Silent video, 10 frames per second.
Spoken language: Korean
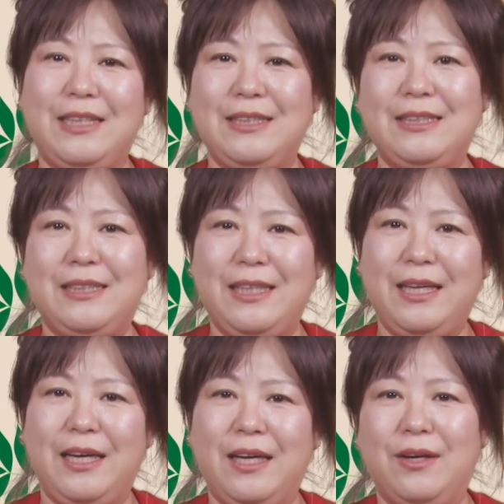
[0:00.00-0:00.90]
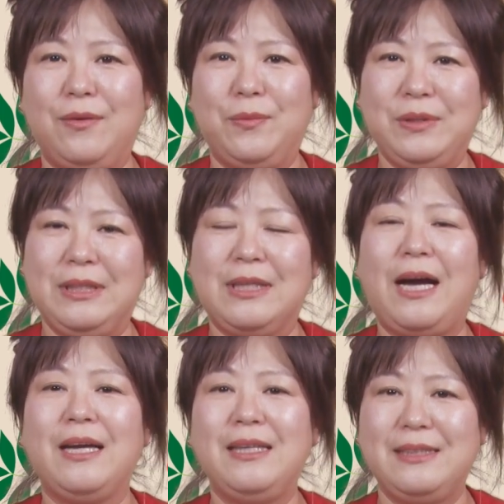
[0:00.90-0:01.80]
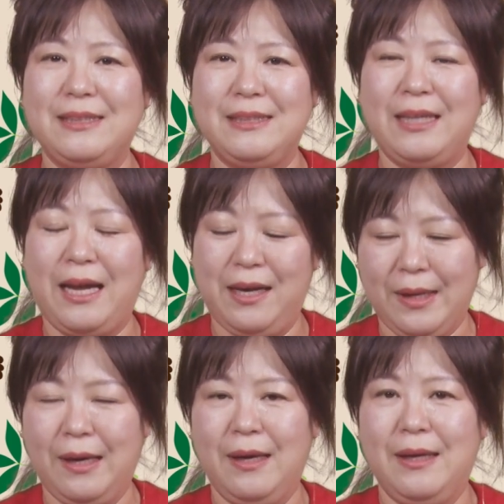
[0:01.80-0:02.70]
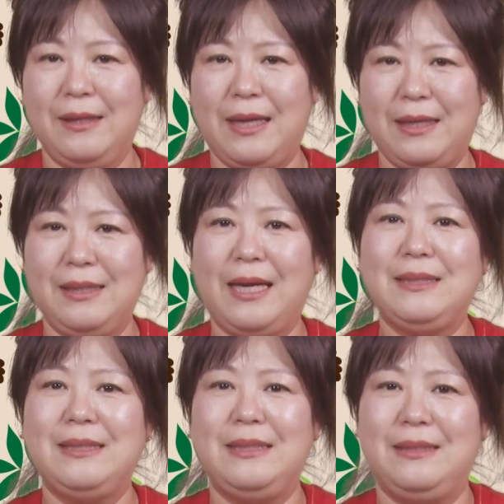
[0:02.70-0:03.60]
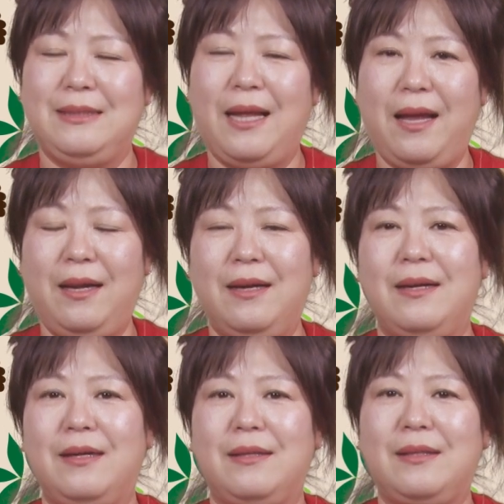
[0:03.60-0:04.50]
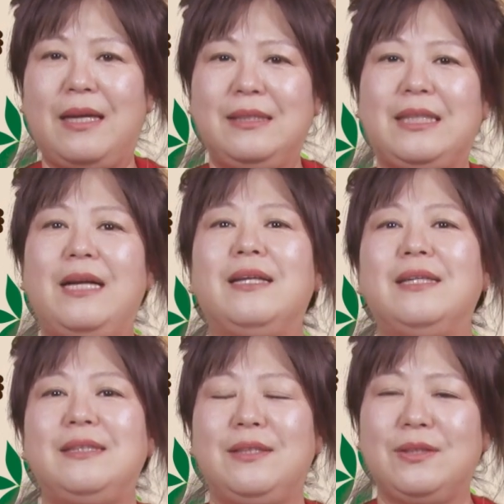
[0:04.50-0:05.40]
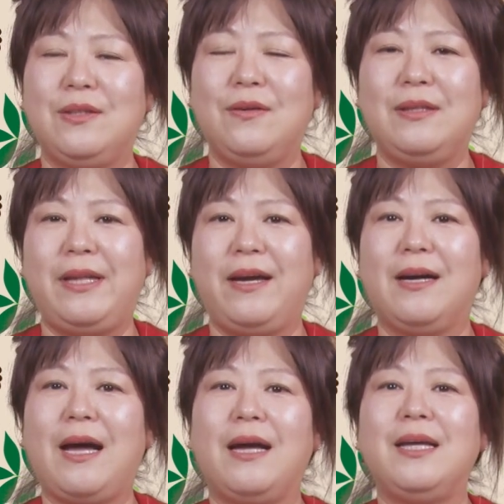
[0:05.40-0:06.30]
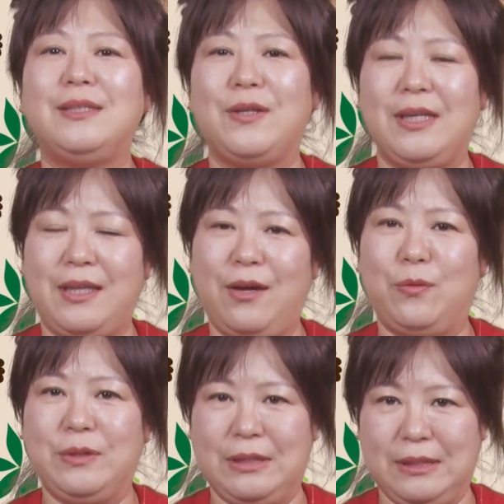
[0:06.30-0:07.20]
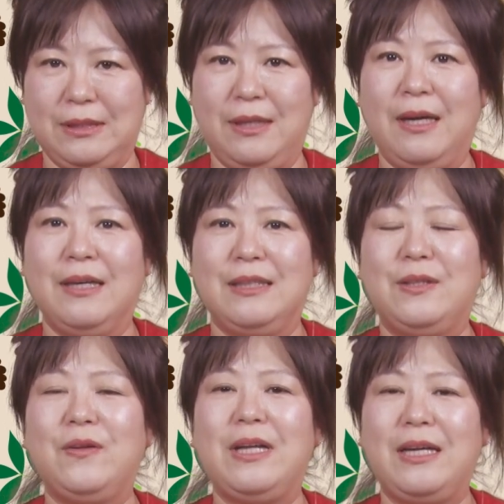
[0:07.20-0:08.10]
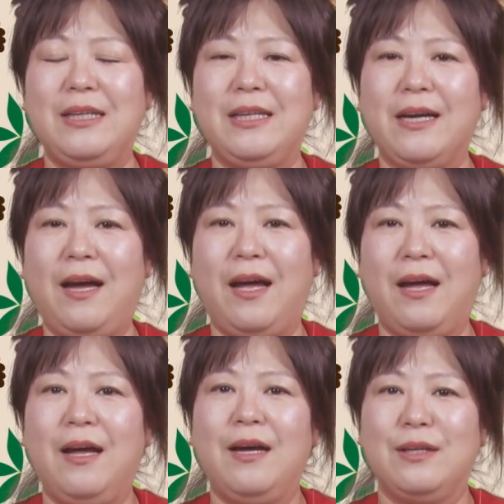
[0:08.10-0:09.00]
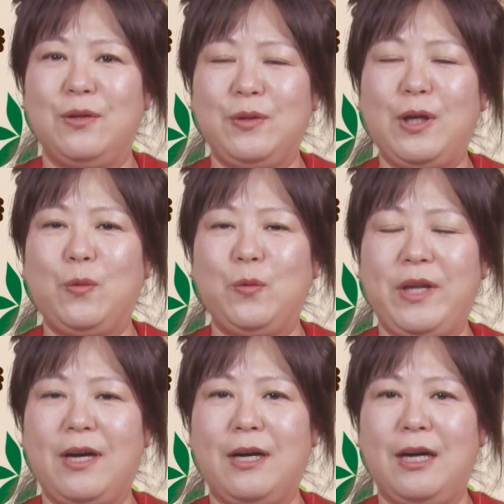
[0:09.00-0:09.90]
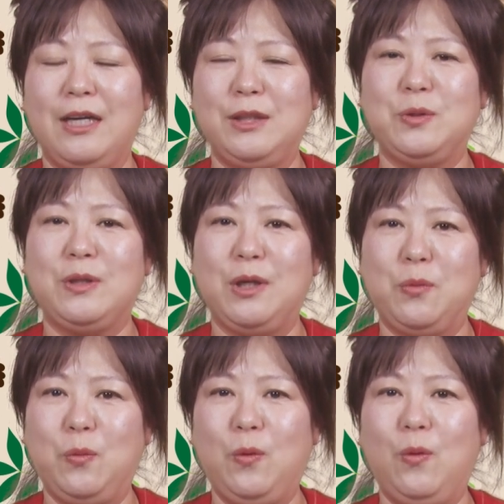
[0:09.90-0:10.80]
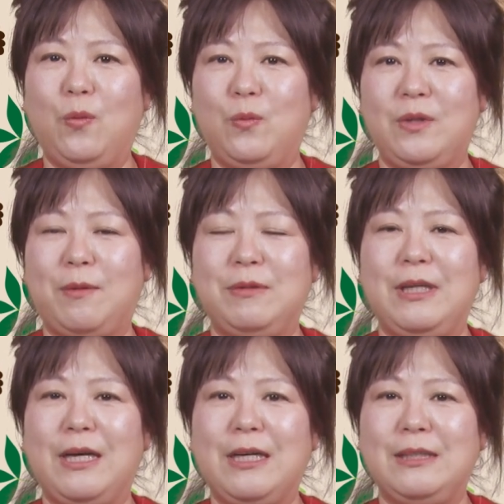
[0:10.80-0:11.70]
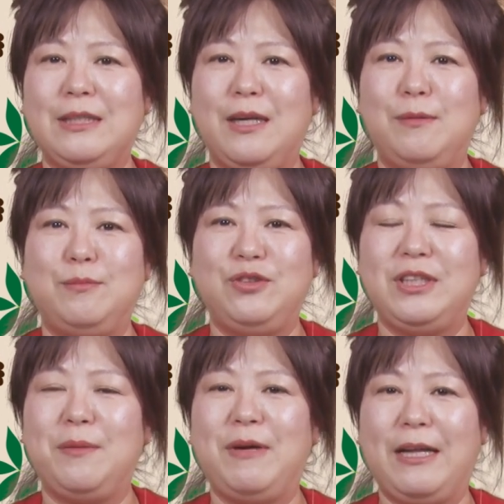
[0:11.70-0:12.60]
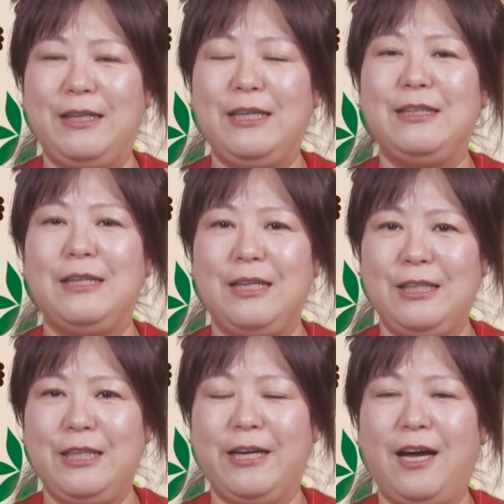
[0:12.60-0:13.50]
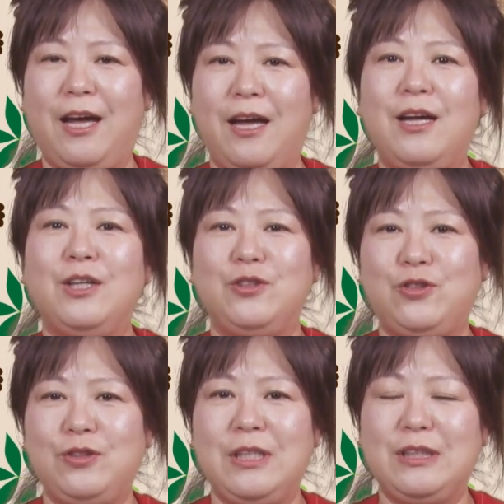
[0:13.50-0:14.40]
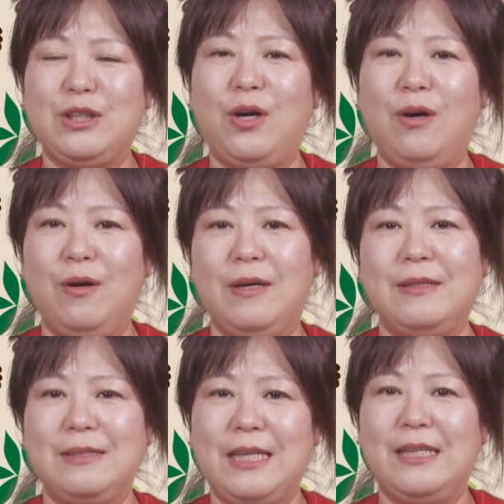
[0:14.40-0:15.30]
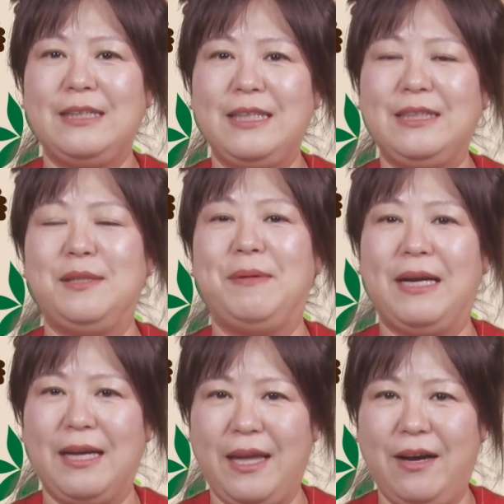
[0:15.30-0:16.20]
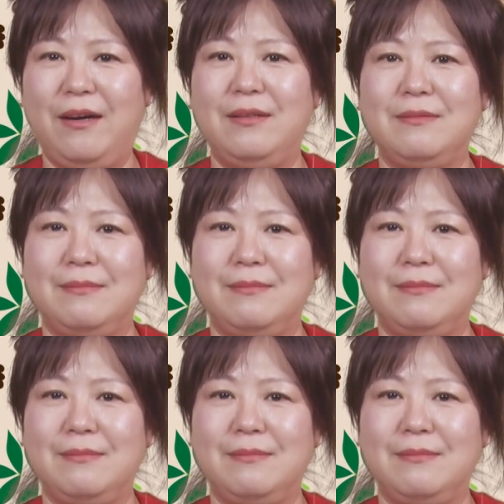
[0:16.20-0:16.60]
돼지띠 어, 오늘은 강해지는 날 나를 다스리는 날 나를 잘 다스려서 내가 강해져야 돼요 오늘은 그런 날이니까 그렇다고 내가 강해졌다고 어, 나보다 약한 사람을 무시하면 안 되는 날이니까 주위에서잘 사시길 바랄게요